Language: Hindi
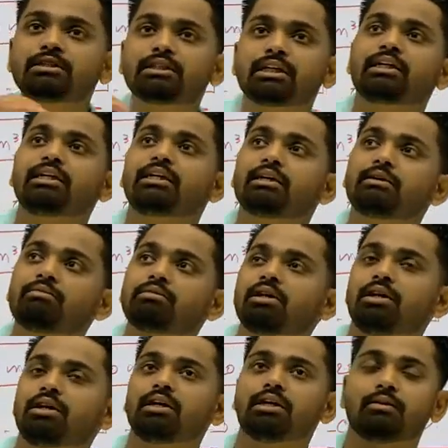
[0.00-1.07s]
सेकंड अटेम्प्ट
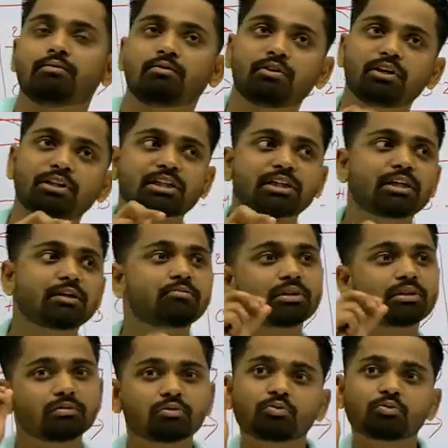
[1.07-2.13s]
थर्ड अटेम्प्ट फर्स्ट अटेम्प्ट
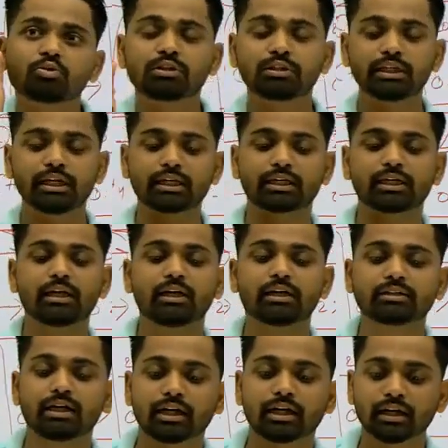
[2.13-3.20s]
मतलब तुमको देख के लग
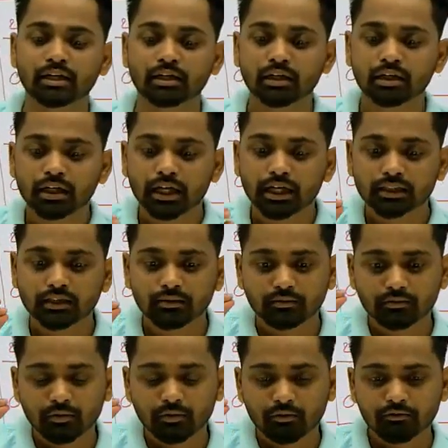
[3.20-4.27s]
जा रहा एकदम
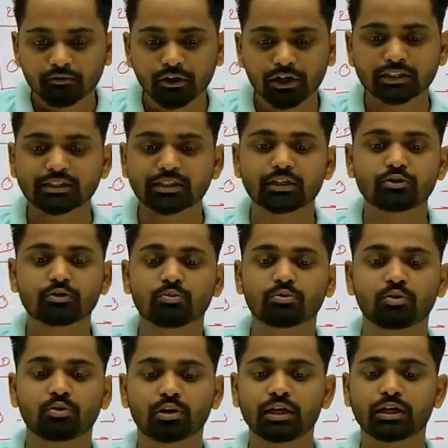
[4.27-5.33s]
फट से
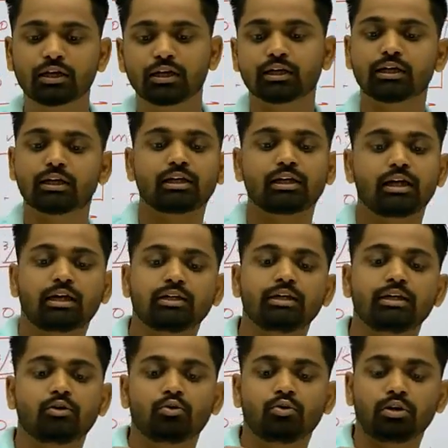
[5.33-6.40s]
तुमको क्लिक कर गया कि हाँ ये
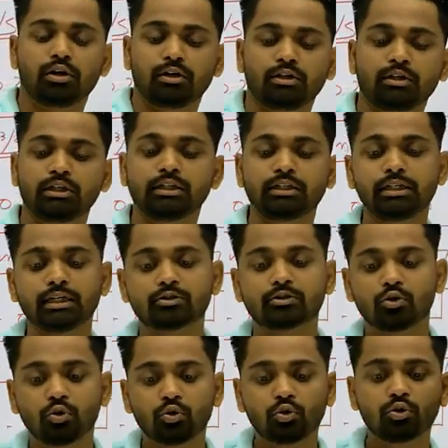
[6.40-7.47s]
होगा ये तो
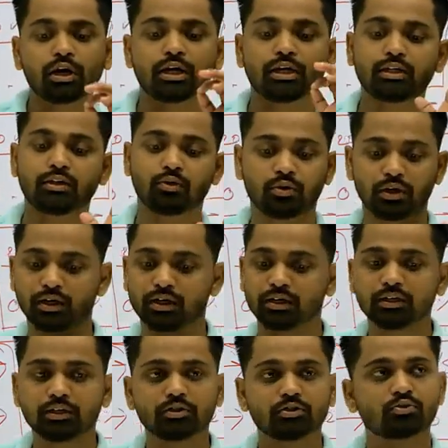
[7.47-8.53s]
होगा ही होगा
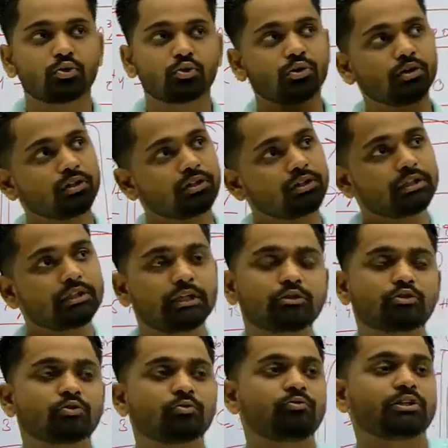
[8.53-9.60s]
तो ये
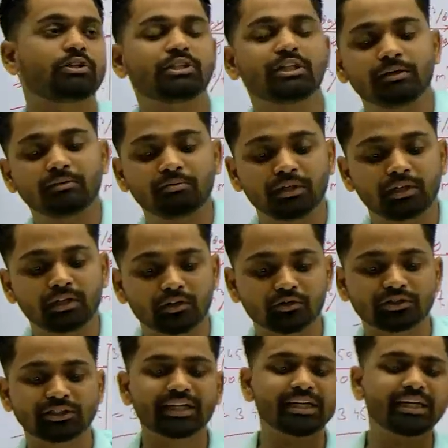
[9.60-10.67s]
तुम फर्स्ट अटेम्प्ट में रख लो सेकंड